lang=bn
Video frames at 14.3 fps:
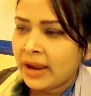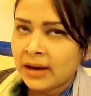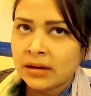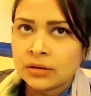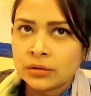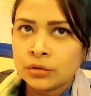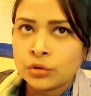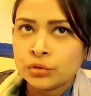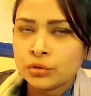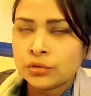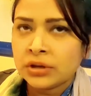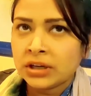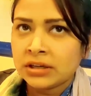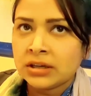নতুন একটা
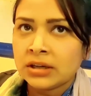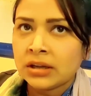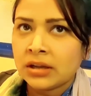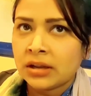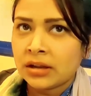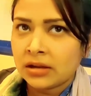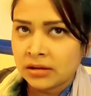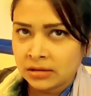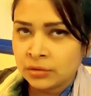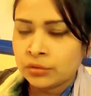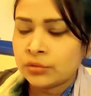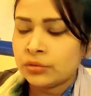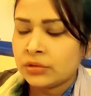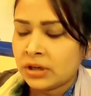এয়ারলাইন যুক্ত হচ্ছে তাই না
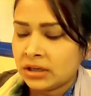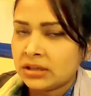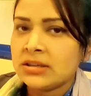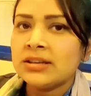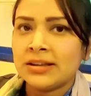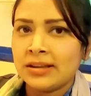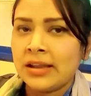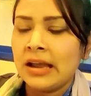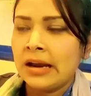নতুন একটা